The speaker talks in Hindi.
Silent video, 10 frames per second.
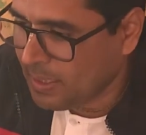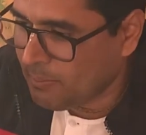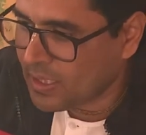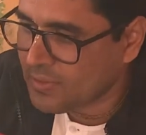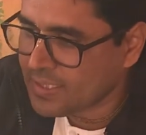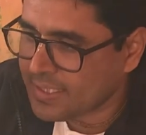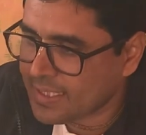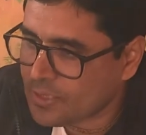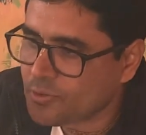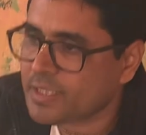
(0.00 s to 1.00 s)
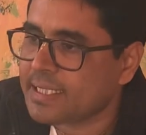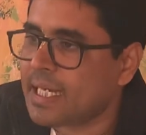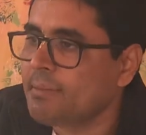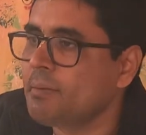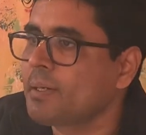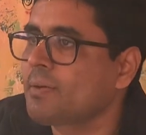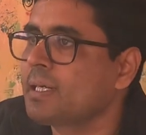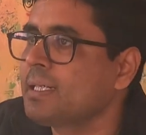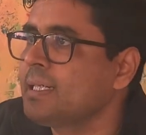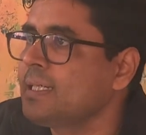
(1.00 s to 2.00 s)
भगवदगीता के दूसरे अध्याय में भी भगवान
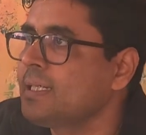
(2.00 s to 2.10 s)
ने